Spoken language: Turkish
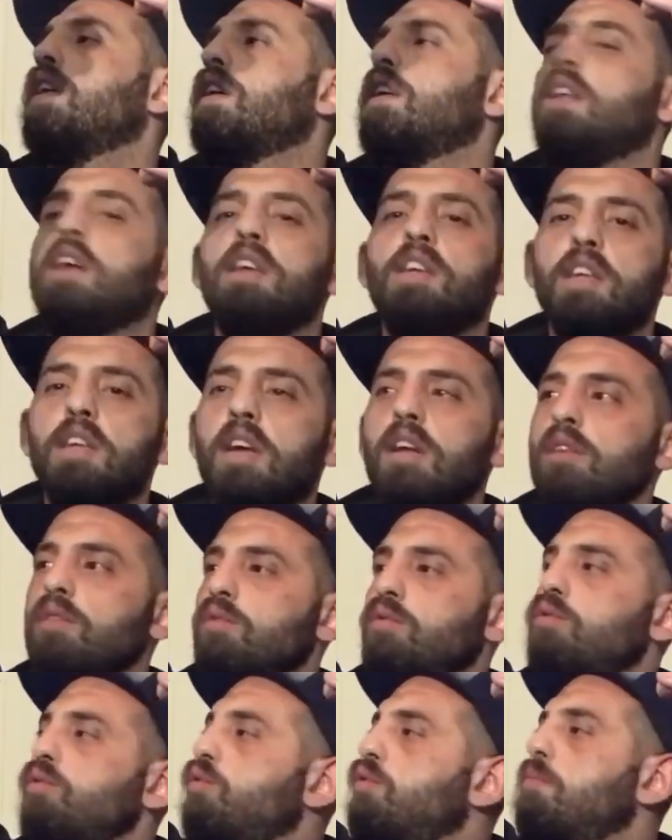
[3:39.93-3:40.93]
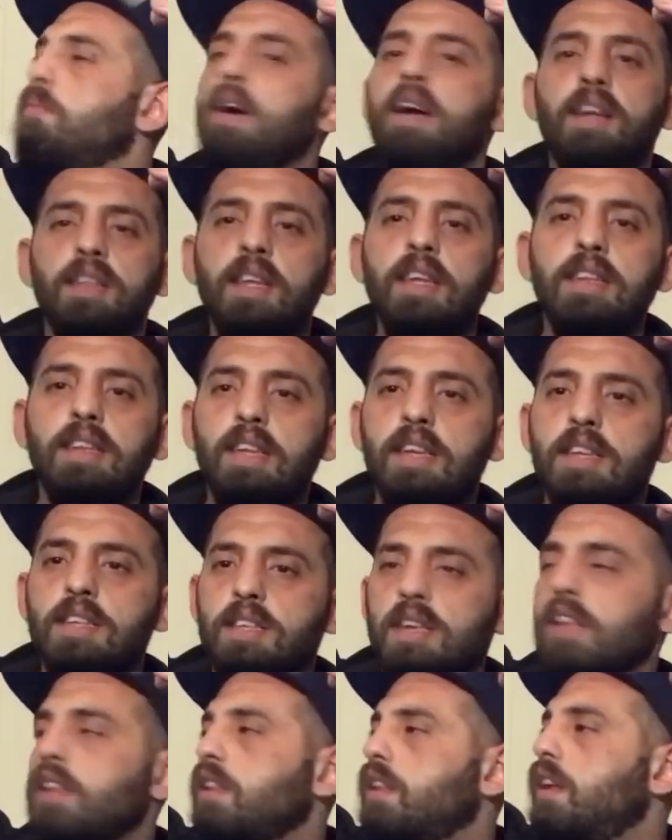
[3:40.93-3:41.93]
arkadaşlar. Duydum bayağı da
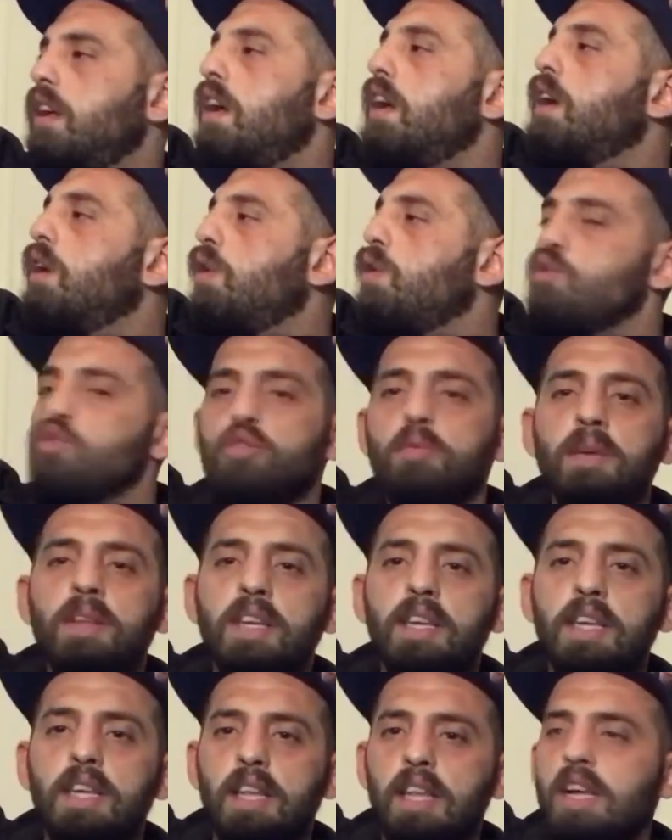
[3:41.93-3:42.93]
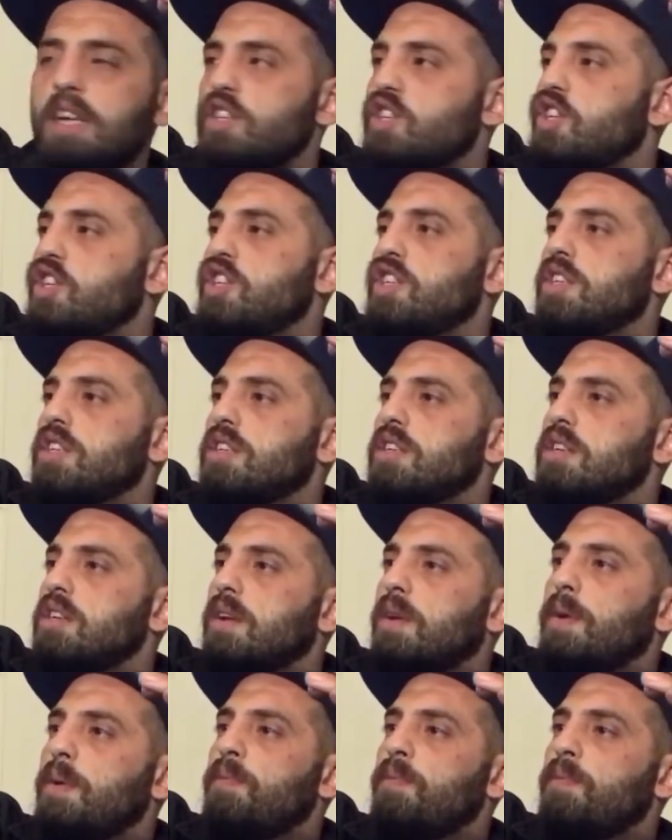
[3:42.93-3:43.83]
enteresan. Hoşuma da gitti açıkçası.